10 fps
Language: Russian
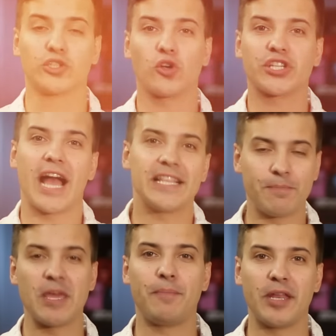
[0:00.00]
что же, а
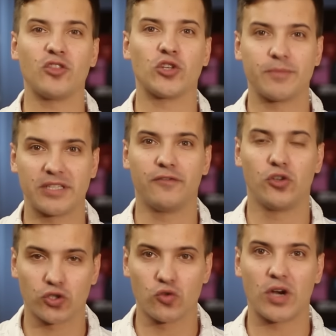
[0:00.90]
теперь переносимся в
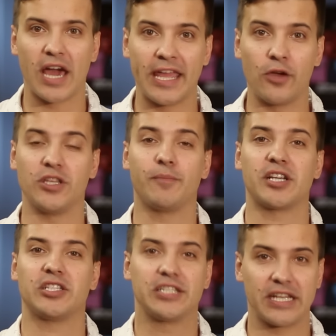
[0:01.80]
Южную Корею, где
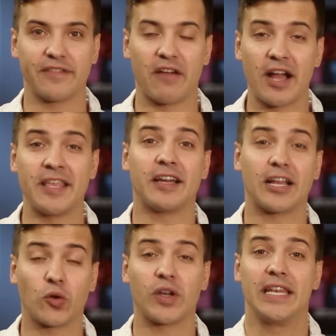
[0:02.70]
прошли соревнования,
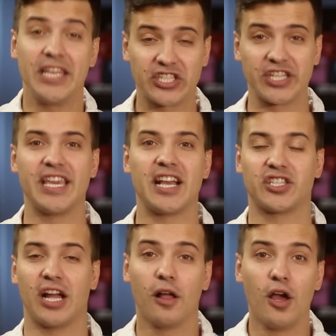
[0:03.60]
которые лично я
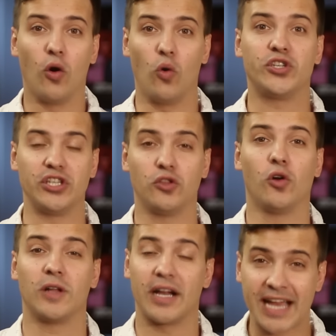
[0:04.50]
ждал очень долго.